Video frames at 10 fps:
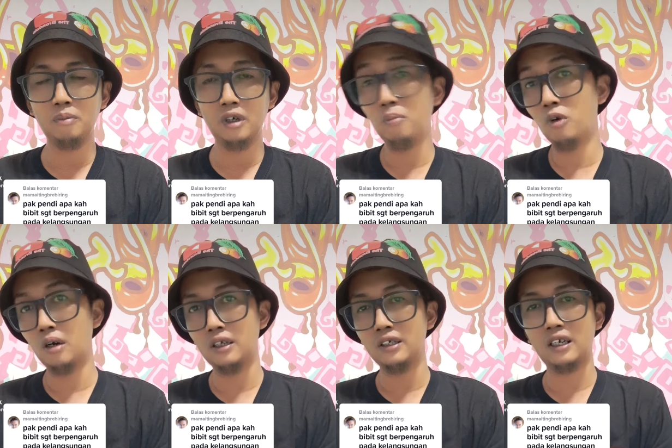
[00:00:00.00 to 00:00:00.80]
Sebenarnya
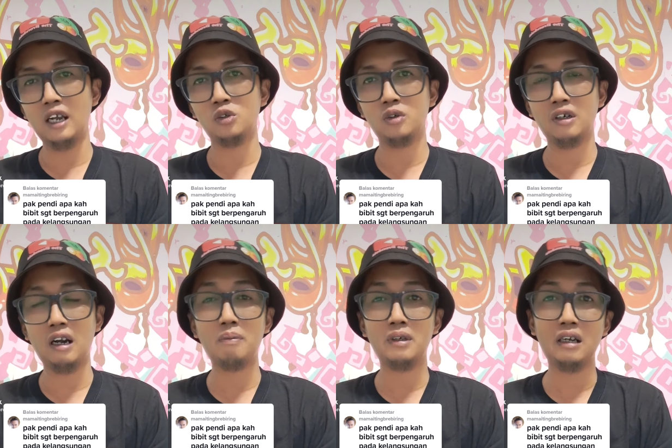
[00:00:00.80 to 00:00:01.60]
bukan hanya kelangsungan
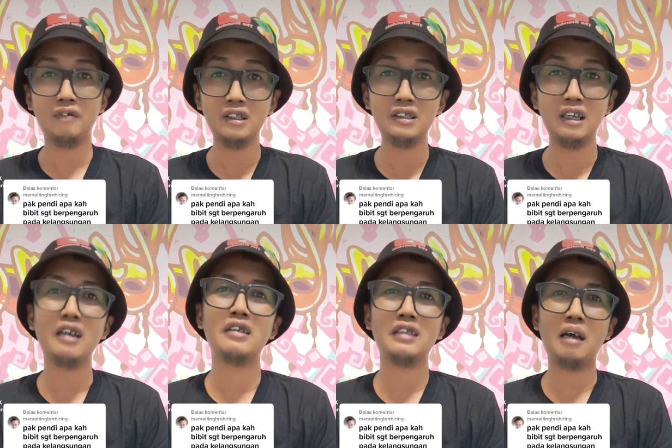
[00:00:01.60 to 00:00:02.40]
kelapa
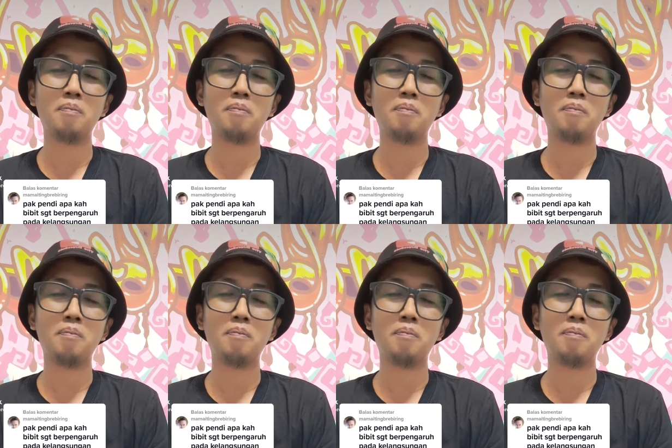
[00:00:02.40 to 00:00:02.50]
sawitnya